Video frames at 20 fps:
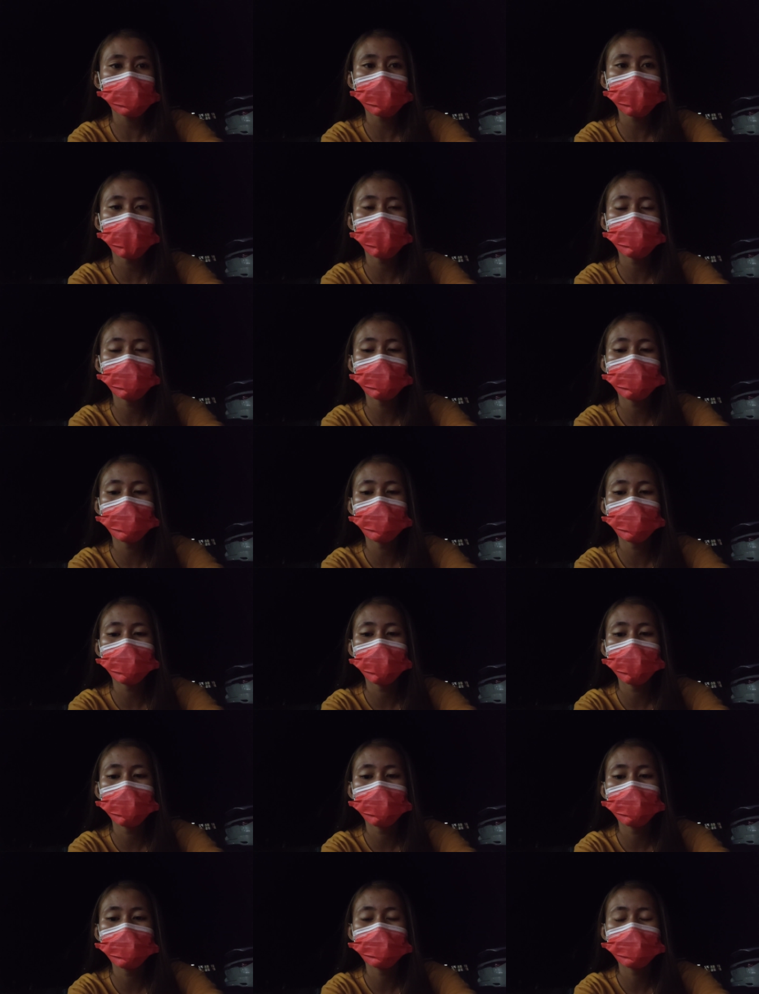Kanina po
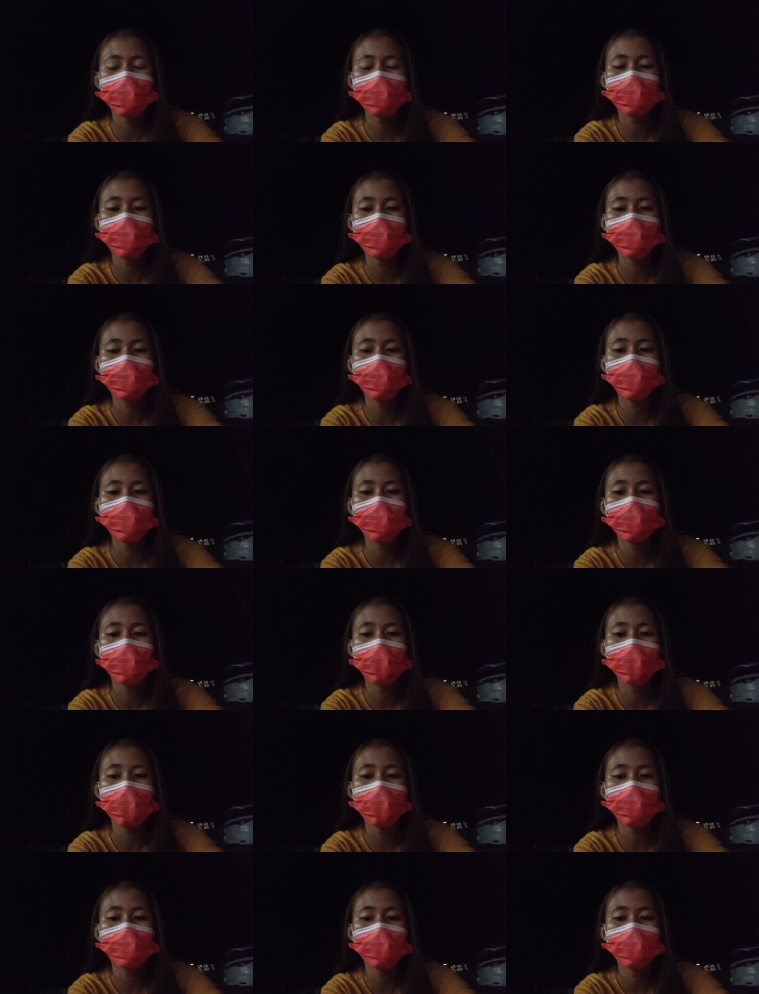ay kasama po ang
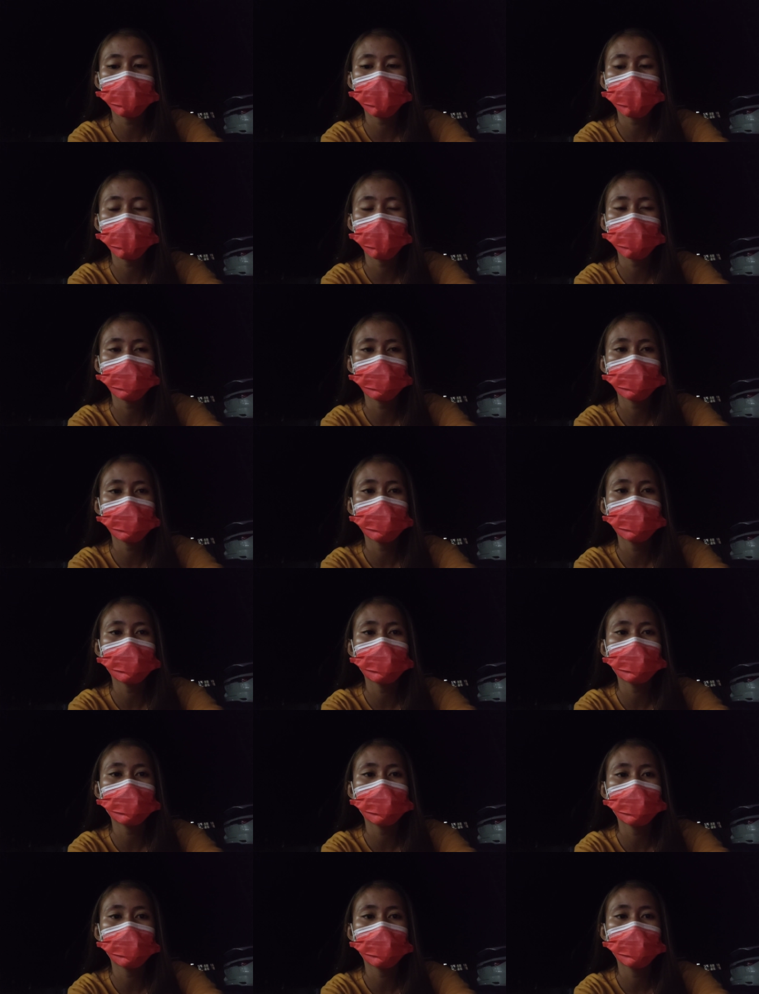aking mga ate
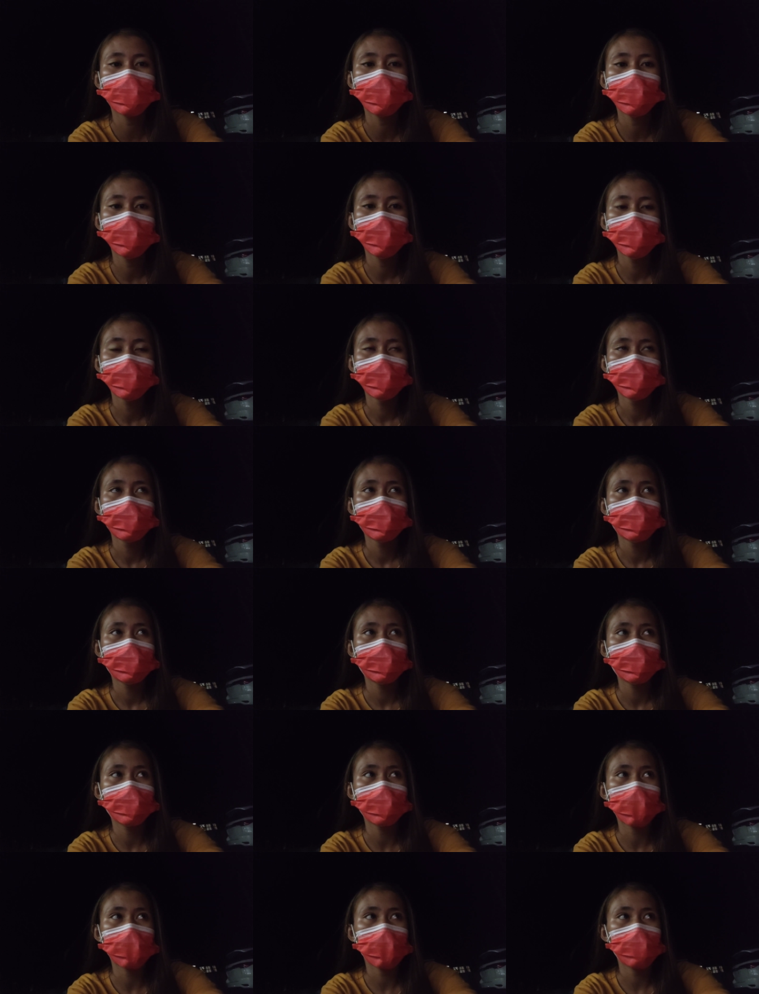dito.
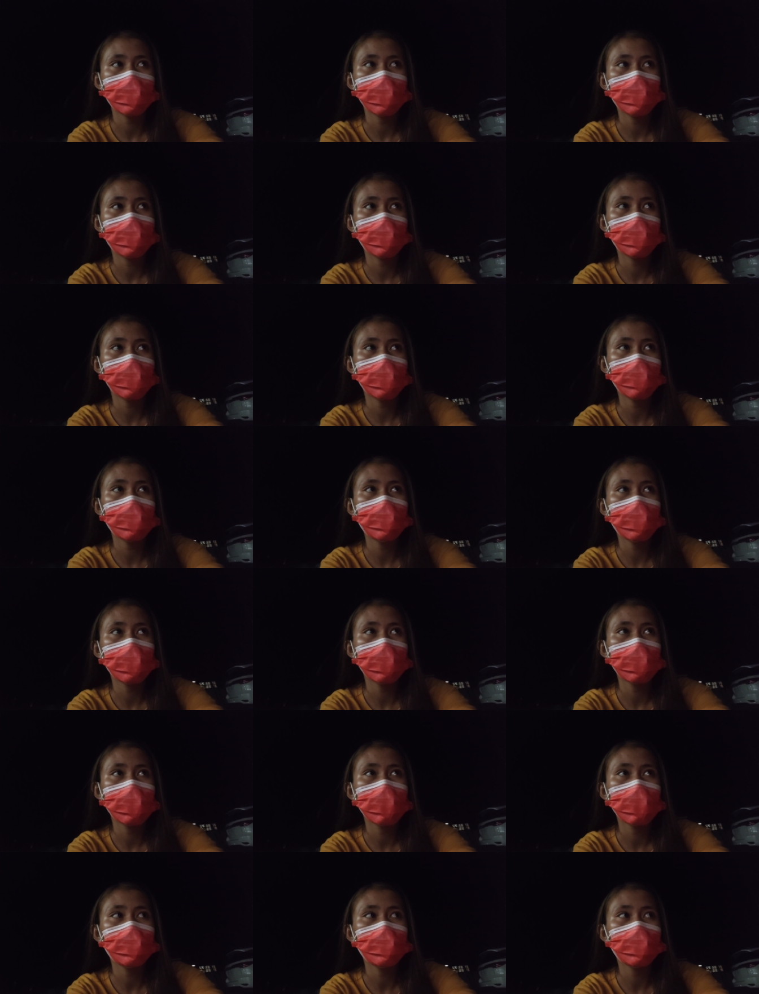Marami po kami.
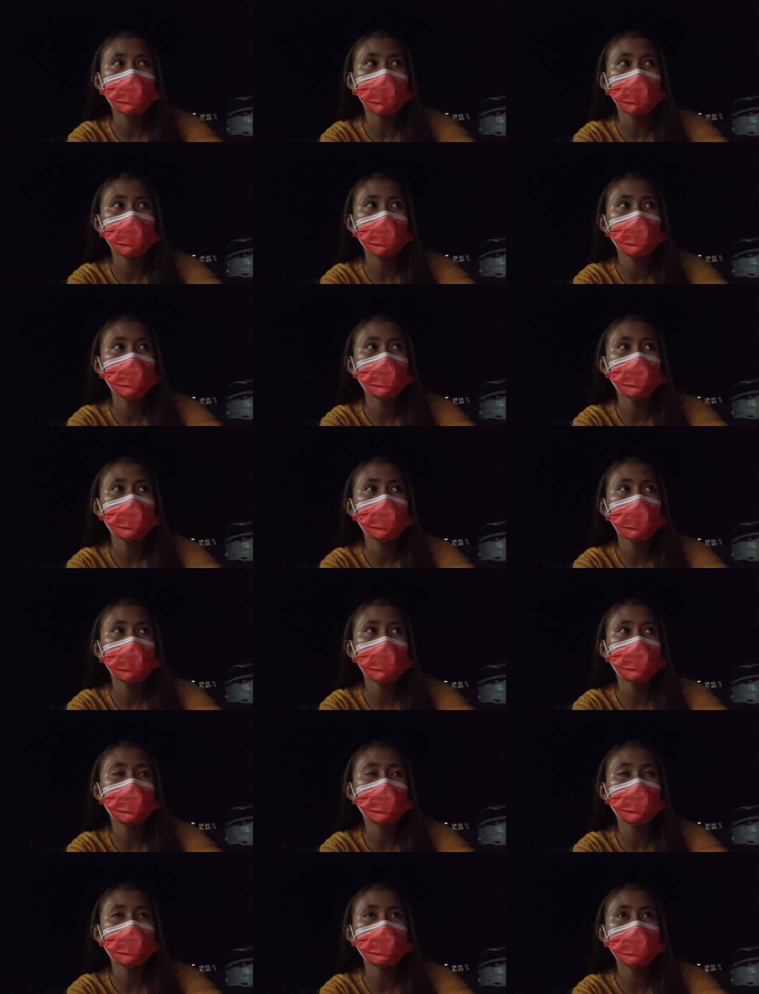Ngayon po ay umuwi na
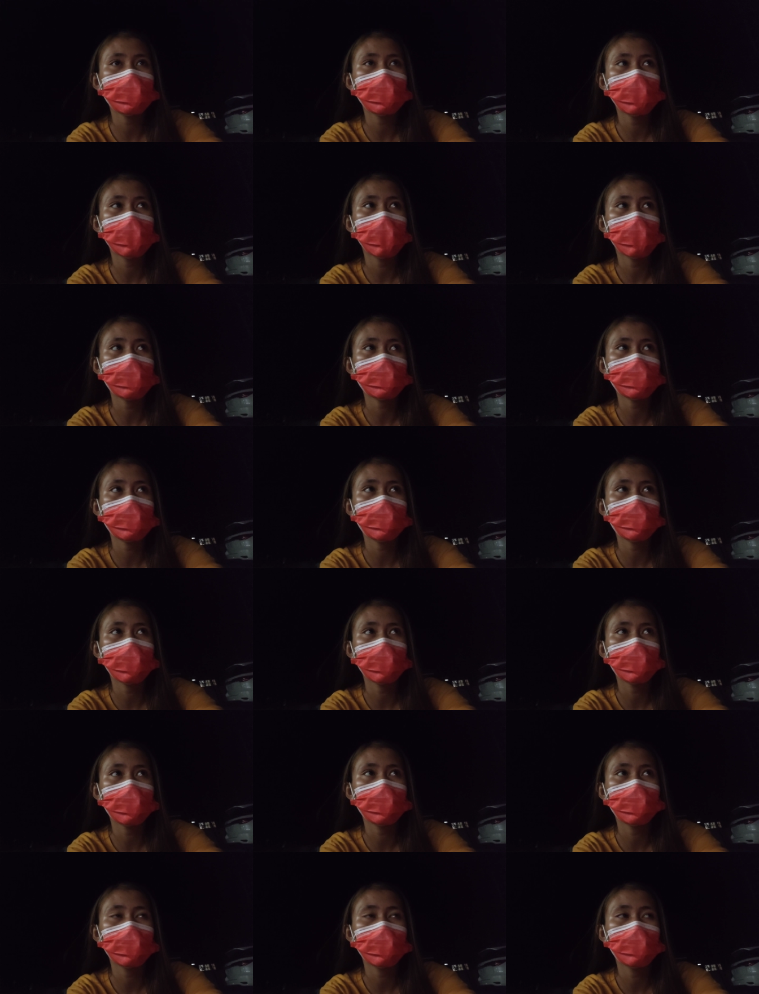po sila kasi
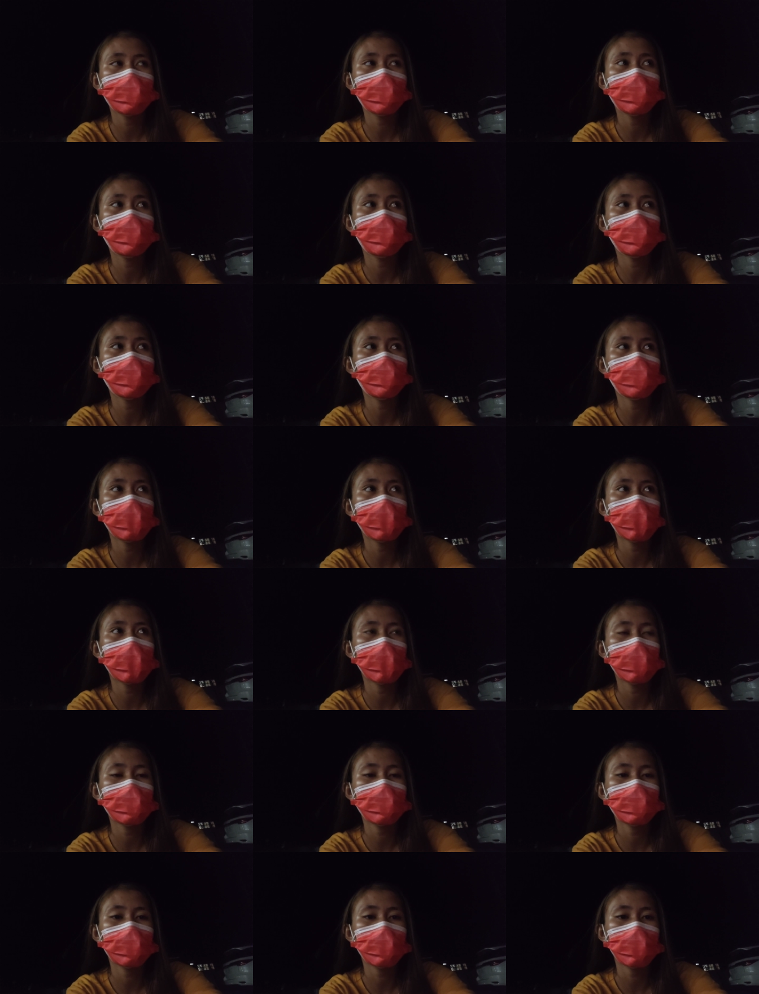meron din naman po mga
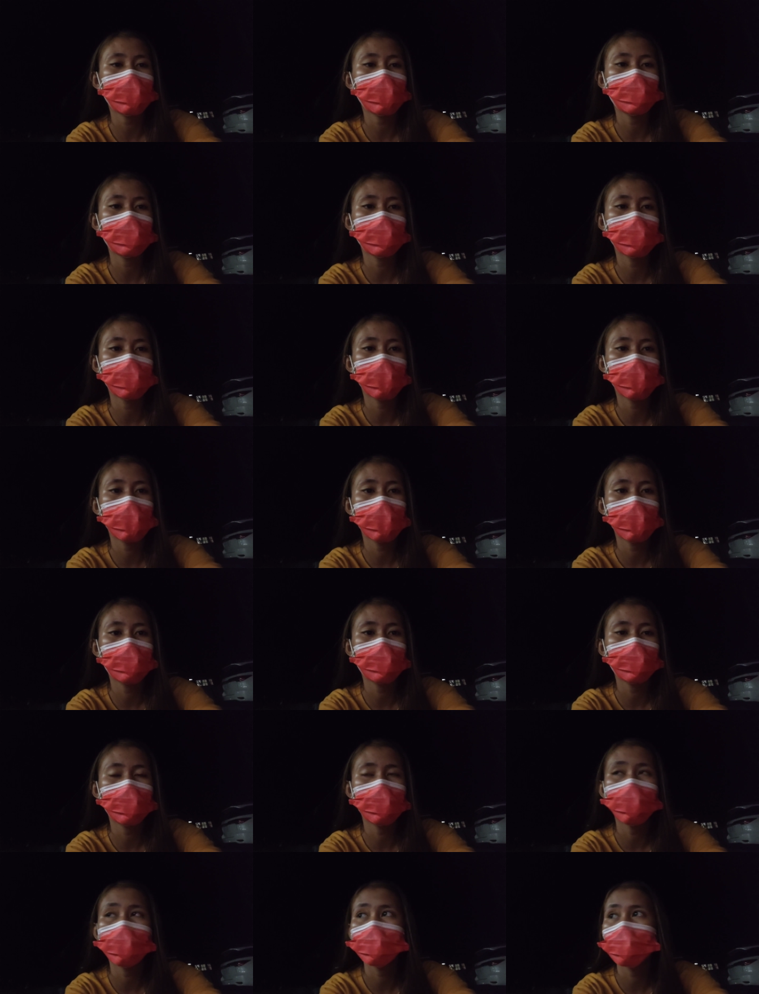anak. Kami na nga lang
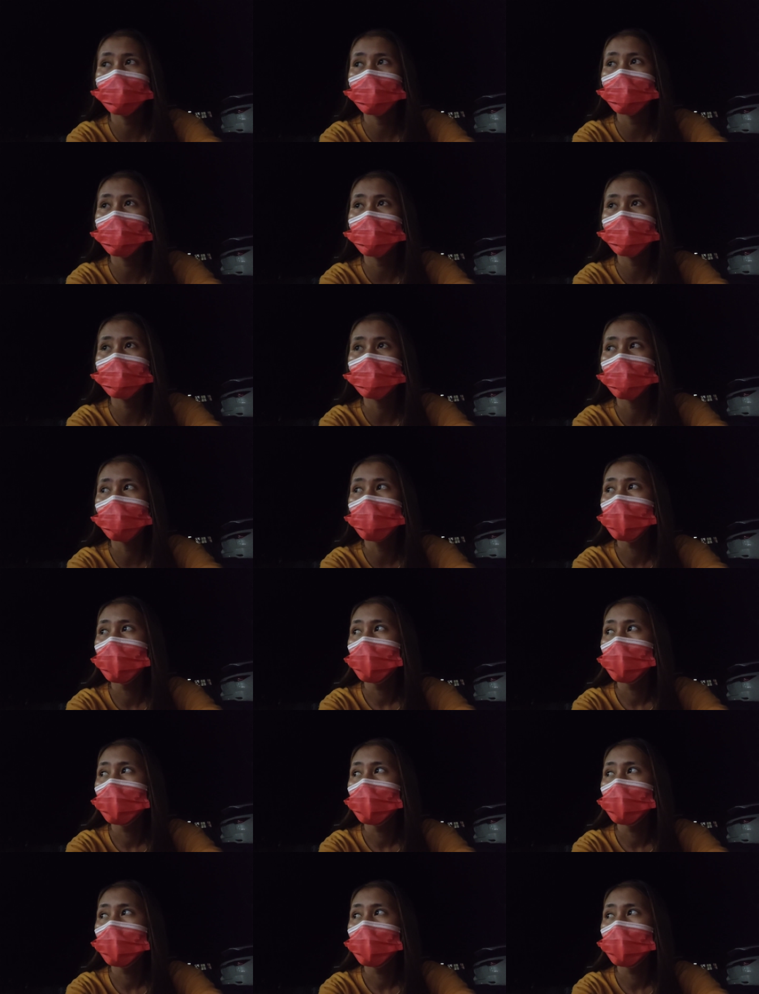po ang nandito.